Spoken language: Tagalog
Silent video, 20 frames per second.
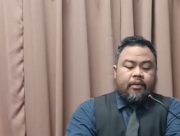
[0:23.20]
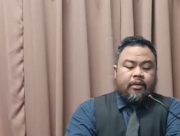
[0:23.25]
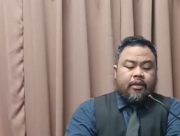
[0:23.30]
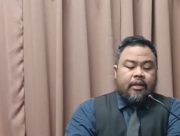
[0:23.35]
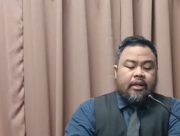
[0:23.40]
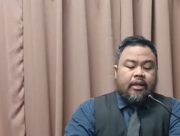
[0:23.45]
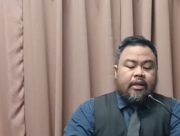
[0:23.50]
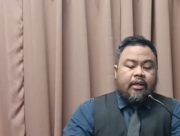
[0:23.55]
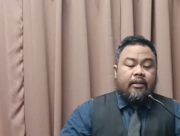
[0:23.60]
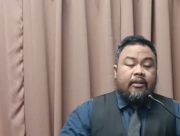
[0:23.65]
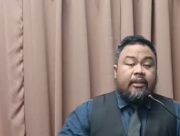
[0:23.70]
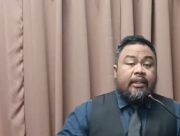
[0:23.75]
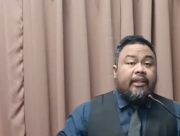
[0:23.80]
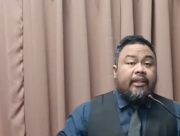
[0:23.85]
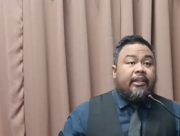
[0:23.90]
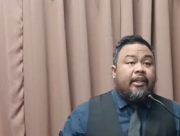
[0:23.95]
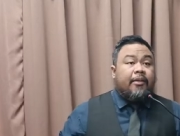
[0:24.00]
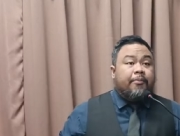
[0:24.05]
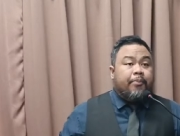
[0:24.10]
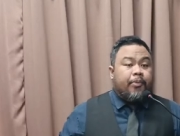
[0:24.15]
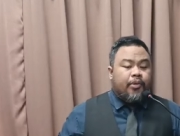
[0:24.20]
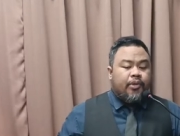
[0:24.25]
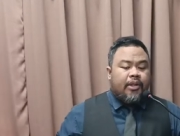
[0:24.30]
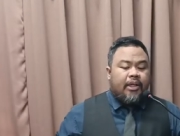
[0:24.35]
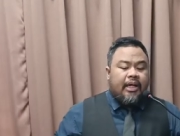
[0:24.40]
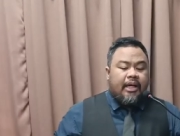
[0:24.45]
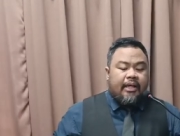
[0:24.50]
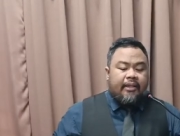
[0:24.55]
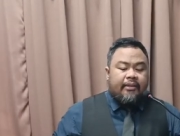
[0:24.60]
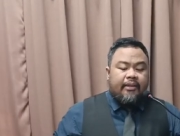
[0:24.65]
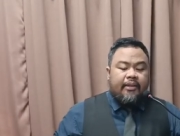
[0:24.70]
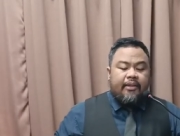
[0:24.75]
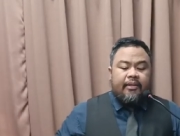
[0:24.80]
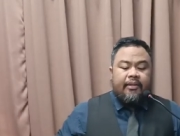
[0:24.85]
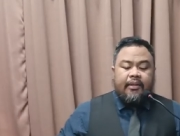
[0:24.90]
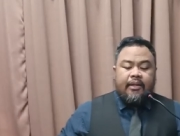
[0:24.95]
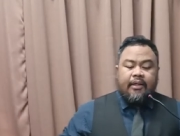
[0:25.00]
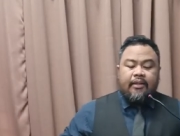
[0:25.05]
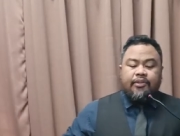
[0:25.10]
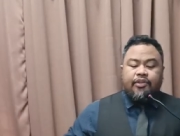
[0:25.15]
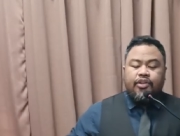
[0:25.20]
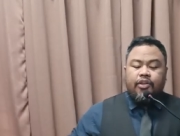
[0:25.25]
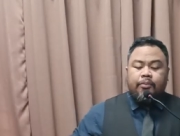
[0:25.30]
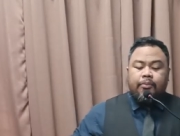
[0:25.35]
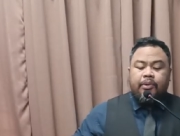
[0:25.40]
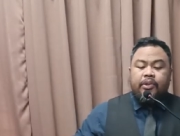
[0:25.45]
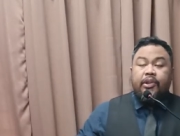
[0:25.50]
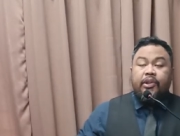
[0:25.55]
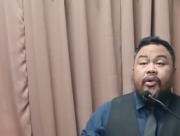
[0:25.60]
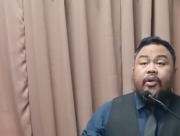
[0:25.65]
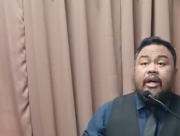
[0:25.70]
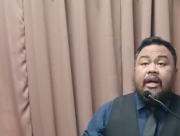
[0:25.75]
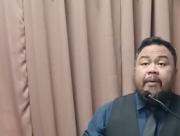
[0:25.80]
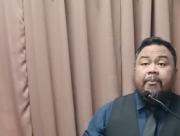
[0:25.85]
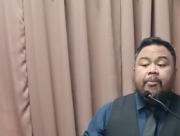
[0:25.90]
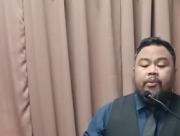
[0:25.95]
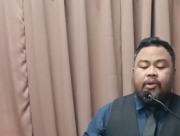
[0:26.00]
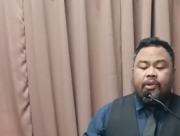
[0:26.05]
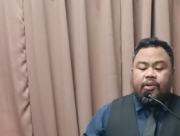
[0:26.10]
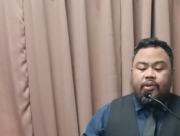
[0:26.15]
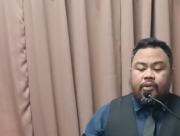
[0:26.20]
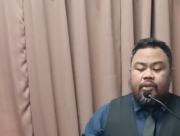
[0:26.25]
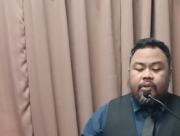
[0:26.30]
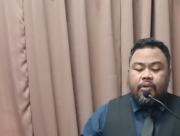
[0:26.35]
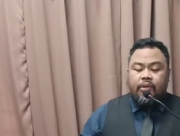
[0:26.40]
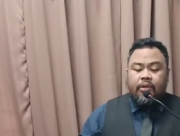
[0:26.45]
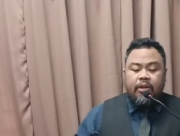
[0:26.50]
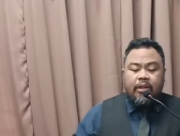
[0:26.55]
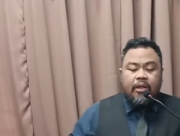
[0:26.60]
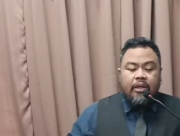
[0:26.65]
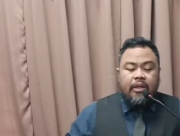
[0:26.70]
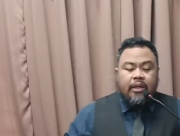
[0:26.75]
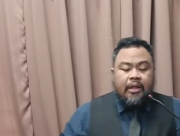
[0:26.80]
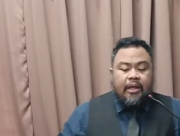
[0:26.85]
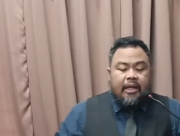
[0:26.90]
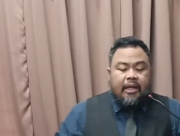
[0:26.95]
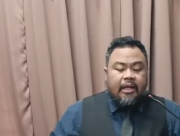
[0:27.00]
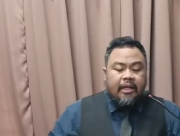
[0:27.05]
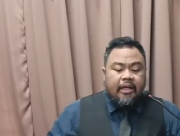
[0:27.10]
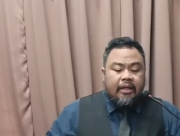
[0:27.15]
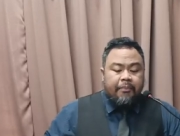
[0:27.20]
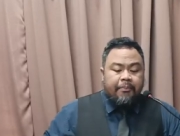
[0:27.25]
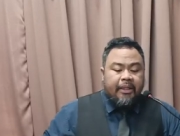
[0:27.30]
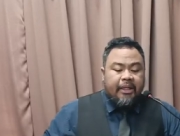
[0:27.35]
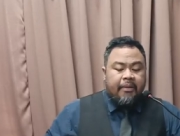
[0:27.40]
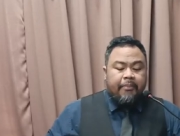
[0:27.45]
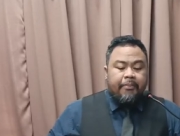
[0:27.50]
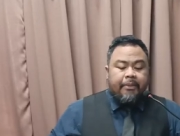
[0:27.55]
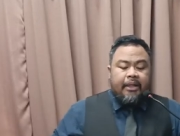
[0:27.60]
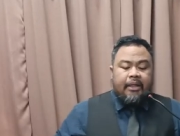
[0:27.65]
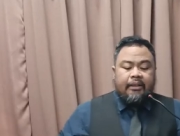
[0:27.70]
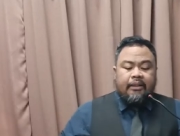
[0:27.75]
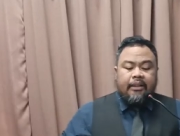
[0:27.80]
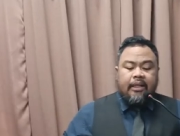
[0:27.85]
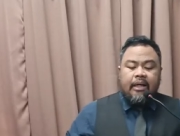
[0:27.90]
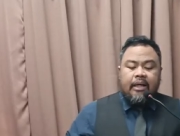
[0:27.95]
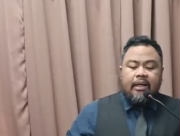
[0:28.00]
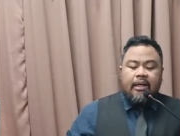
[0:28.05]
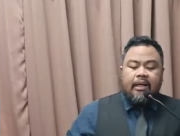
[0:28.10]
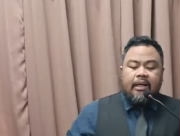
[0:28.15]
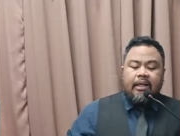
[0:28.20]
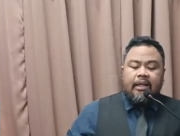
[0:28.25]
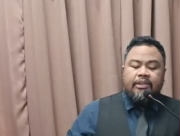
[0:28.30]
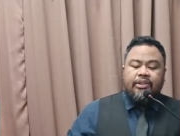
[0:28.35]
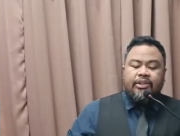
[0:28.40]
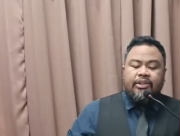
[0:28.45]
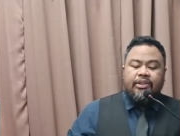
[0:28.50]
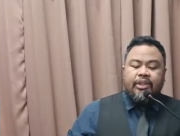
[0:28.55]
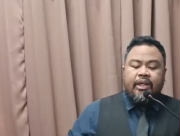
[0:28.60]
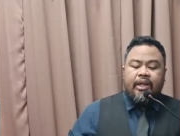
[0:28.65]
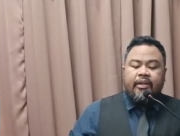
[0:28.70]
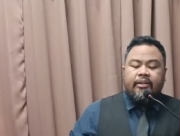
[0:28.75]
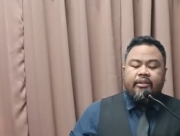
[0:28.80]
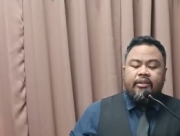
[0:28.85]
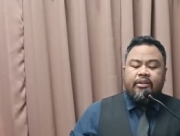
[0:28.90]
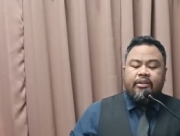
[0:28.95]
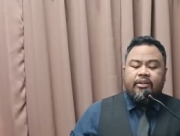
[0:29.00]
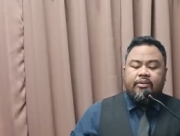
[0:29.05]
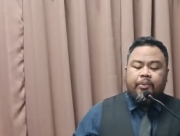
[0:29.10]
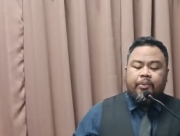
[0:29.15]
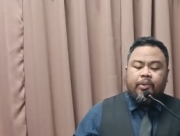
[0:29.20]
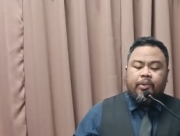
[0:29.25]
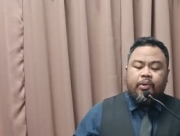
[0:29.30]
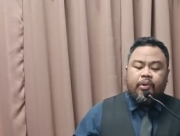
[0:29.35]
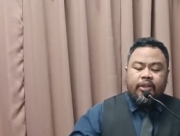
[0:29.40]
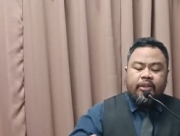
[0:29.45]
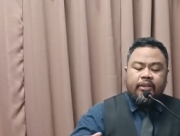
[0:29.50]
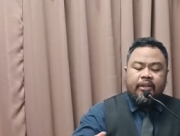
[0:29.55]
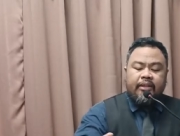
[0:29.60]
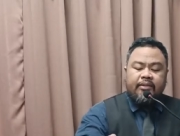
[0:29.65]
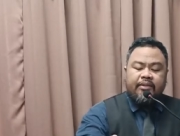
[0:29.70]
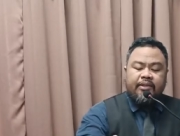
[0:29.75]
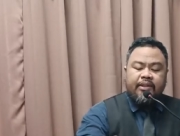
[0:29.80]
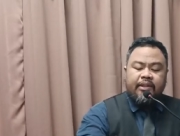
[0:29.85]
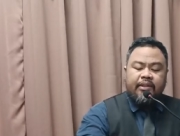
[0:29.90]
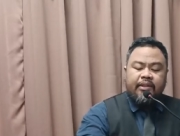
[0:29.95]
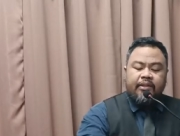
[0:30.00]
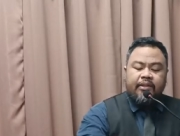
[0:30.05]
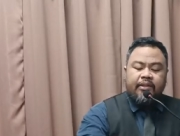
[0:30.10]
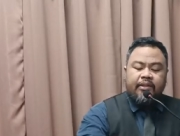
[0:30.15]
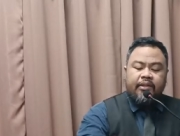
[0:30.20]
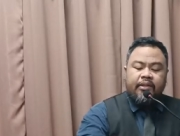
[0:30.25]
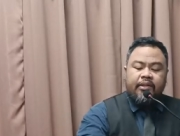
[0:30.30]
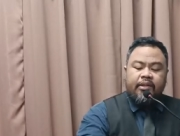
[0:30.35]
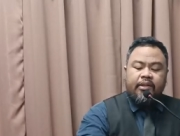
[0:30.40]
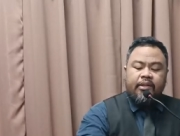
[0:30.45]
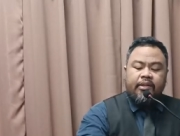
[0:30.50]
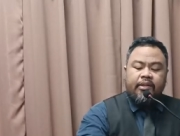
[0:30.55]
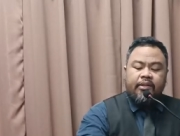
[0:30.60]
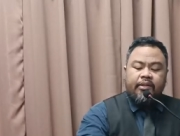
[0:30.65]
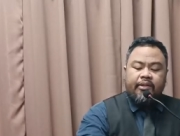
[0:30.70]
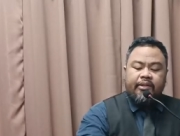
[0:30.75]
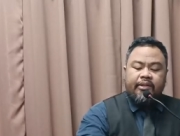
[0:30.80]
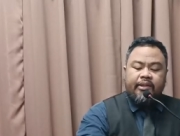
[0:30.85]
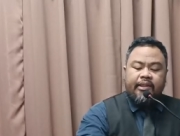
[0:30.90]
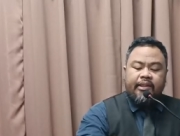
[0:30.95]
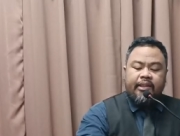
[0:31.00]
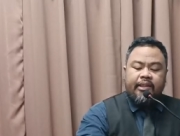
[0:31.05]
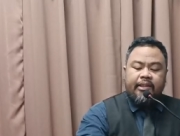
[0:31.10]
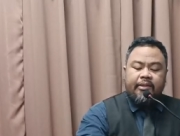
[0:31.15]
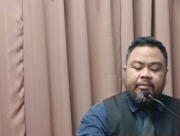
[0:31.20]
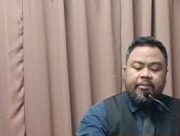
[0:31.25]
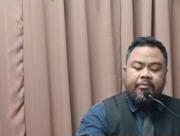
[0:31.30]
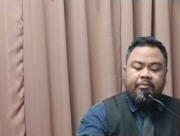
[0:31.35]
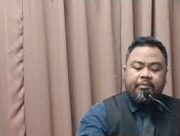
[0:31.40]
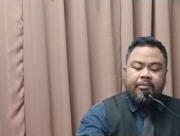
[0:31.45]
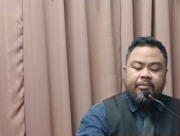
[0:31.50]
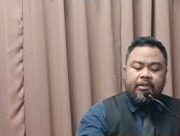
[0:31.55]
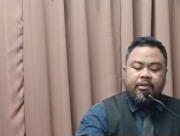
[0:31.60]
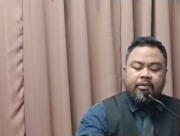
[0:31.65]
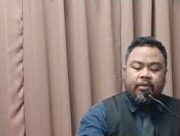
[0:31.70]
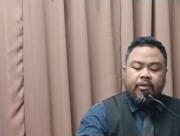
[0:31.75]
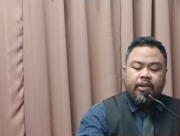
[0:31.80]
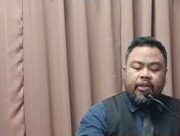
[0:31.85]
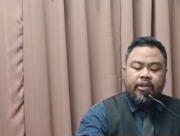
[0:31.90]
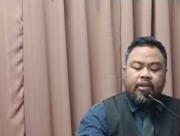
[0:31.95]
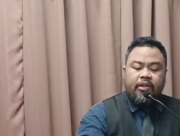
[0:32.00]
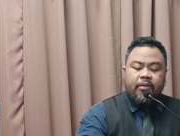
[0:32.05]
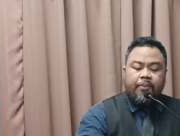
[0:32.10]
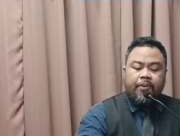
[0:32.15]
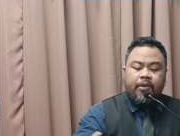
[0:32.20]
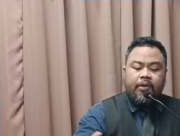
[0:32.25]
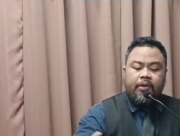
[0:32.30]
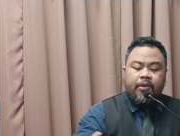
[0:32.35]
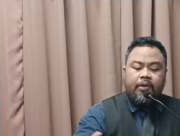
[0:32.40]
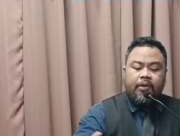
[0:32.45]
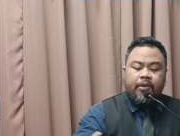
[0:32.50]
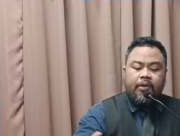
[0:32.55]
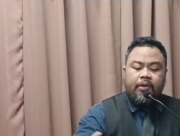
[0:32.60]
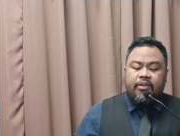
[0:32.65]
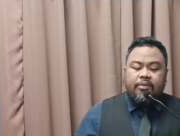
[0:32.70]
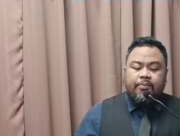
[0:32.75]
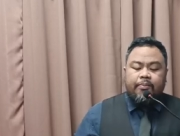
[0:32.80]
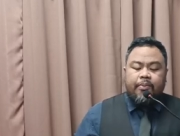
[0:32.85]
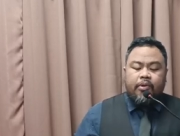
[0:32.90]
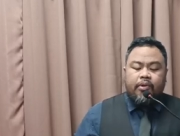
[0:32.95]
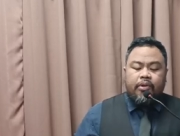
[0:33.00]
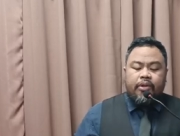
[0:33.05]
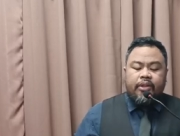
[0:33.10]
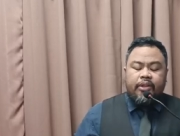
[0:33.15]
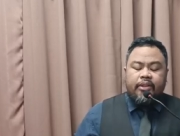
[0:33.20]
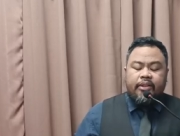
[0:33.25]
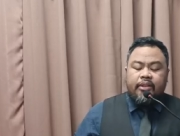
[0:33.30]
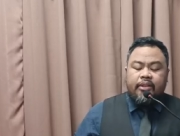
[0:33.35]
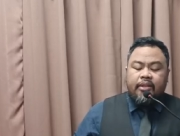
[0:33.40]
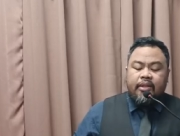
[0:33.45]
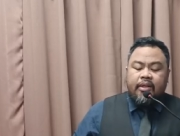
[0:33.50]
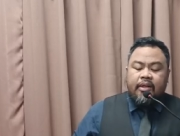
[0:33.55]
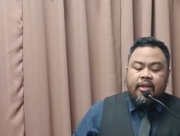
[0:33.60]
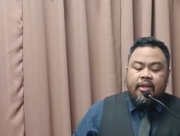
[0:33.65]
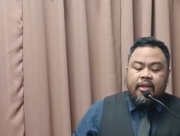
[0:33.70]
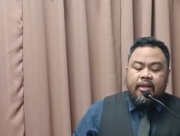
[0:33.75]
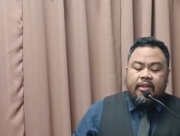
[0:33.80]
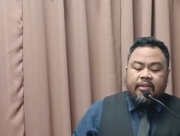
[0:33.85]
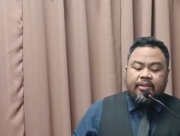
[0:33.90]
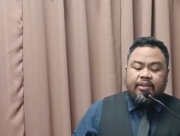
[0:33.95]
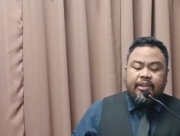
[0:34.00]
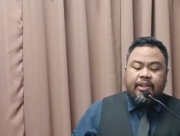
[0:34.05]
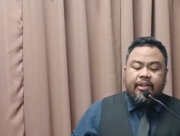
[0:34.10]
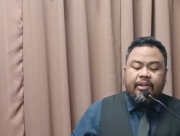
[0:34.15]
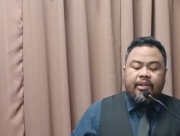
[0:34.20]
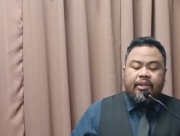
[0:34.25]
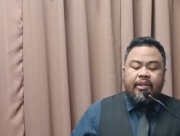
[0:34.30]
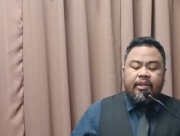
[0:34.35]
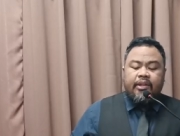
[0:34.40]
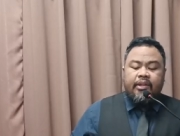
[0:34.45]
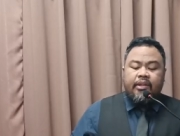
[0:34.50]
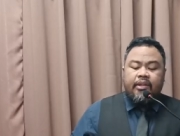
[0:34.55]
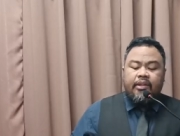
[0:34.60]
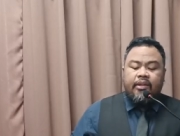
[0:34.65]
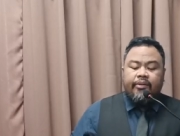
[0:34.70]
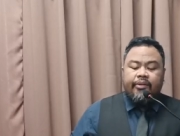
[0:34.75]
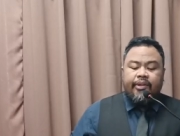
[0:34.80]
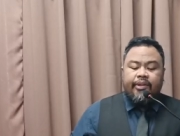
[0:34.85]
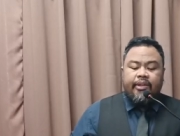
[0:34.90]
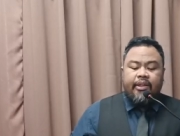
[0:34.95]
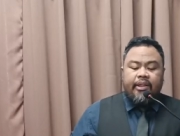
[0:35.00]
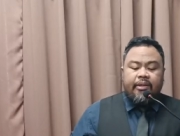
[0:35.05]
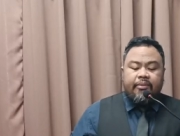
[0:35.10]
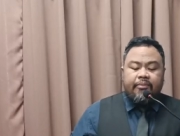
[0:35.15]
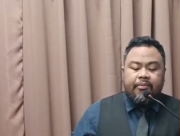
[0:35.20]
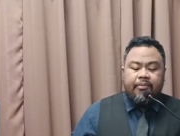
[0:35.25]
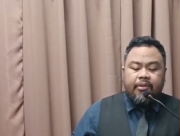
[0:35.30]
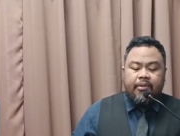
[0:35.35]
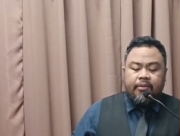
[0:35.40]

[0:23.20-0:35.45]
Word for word: Ang title po ng ating uh, sermon ngayong hapong ito ay pinamagatang A Child is Born, A Sinner Redeemed. Ulitin ko po, A Child is Born, A Sinner Redeemed.